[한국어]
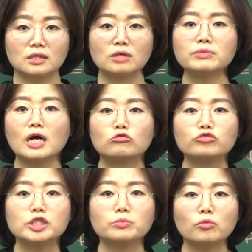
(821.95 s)
그럼 내가
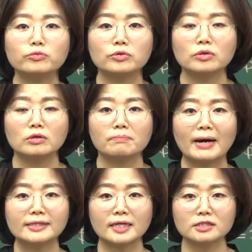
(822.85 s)
95불
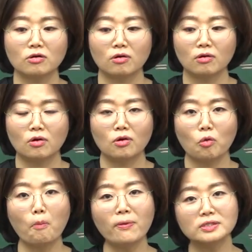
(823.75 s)
받아서
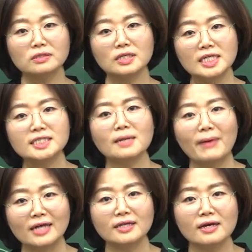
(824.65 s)
5% 이자
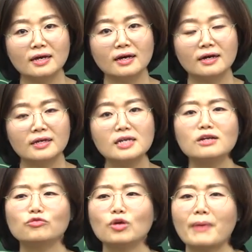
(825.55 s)
받아야
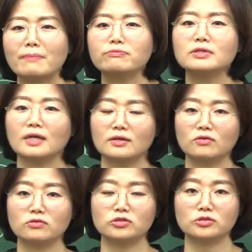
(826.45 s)
1년 후에 100불이 되는
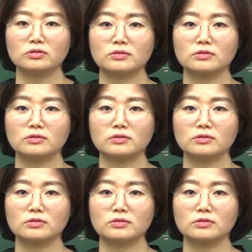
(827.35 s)
거죠.